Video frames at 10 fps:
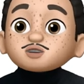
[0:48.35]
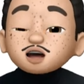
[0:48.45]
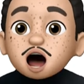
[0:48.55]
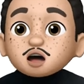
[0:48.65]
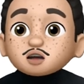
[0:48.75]

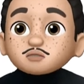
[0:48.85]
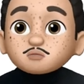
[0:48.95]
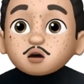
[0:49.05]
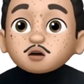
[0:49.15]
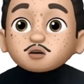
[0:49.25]
약을
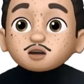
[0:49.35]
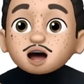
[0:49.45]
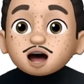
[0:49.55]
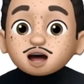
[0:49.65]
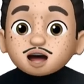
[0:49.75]

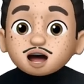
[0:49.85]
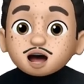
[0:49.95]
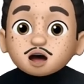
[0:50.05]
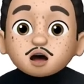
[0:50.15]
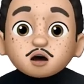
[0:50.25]
먹어야
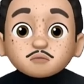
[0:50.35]
해.